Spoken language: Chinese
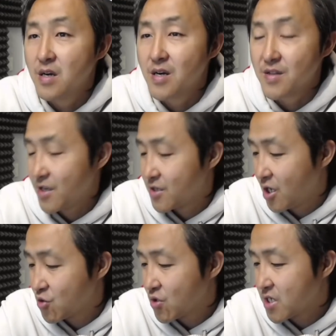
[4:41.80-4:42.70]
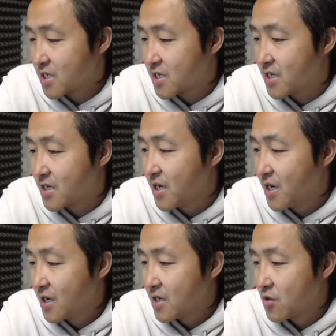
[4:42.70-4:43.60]
啊！那你要说这个
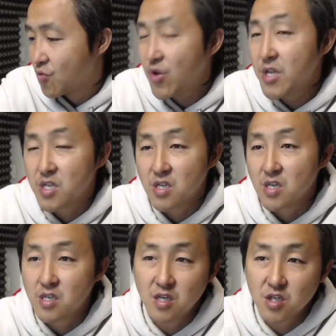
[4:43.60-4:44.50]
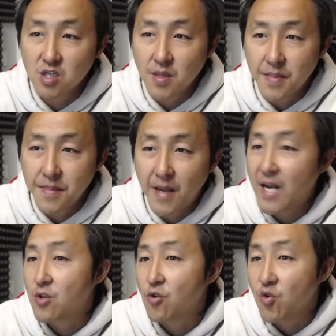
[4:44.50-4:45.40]
问题，其实哪
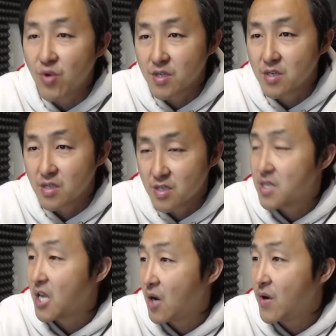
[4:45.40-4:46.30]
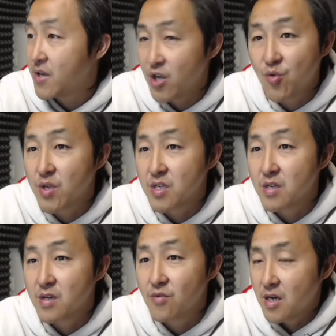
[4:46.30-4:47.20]
里都有问题，你台湾也有问
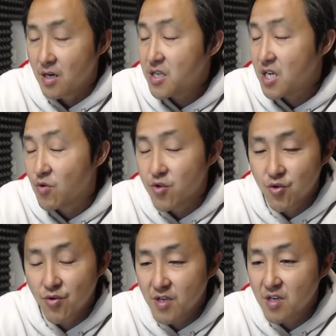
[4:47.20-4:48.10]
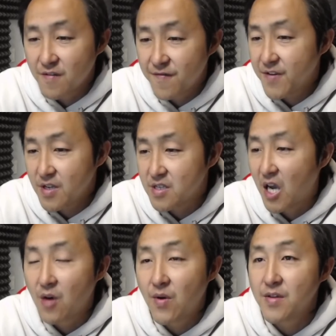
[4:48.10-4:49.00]
题。而且我作为一个非
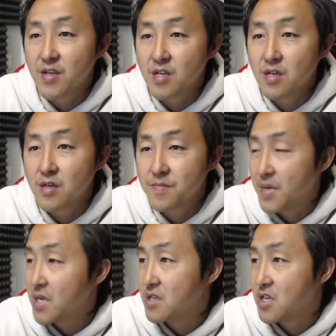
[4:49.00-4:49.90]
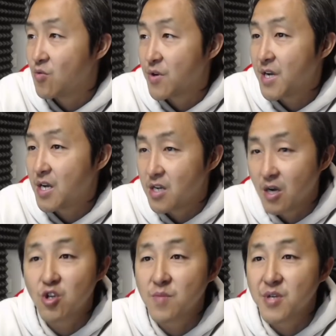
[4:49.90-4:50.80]
台湾的一个媒体，我在
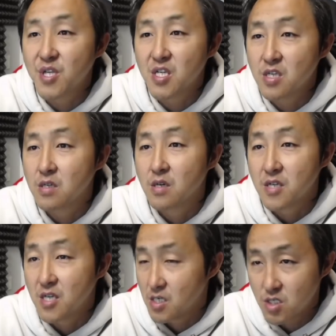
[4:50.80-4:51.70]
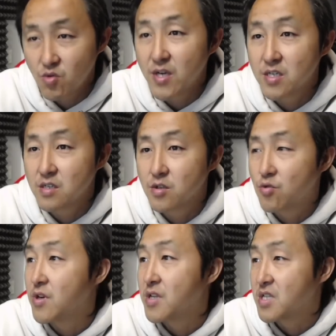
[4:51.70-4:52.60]
聊这么一件事情，也算是
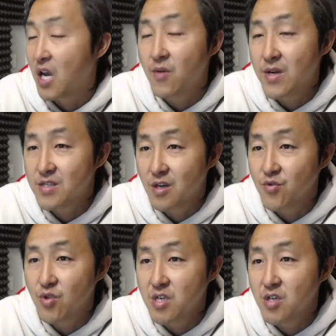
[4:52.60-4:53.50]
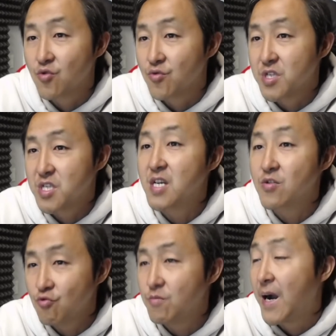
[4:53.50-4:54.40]
对台湾当局的一种
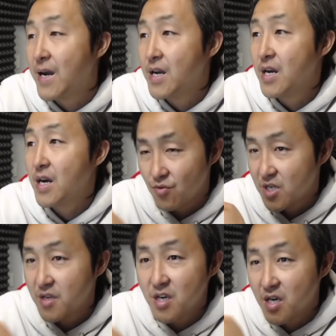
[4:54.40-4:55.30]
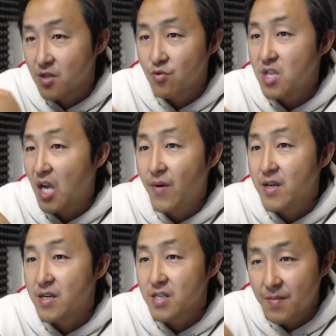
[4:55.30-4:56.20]
监督吧。我相信很多台
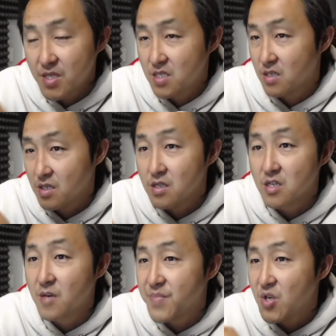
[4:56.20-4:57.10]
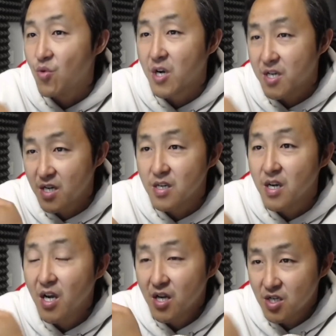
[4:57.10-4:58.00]
湾人，他们此时此刻比我更
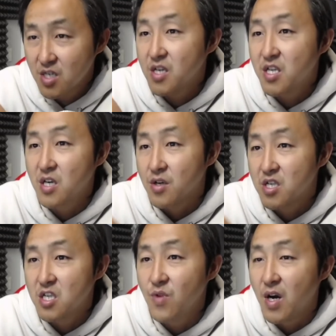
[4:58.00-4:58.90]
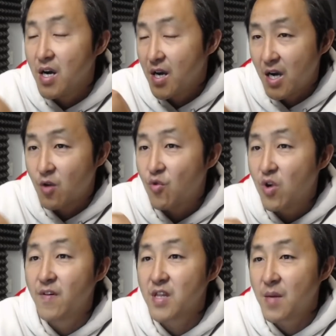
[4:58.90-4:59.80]
热切的希望啊，
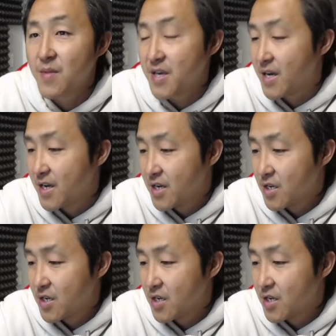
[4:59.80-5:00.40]
官方他们在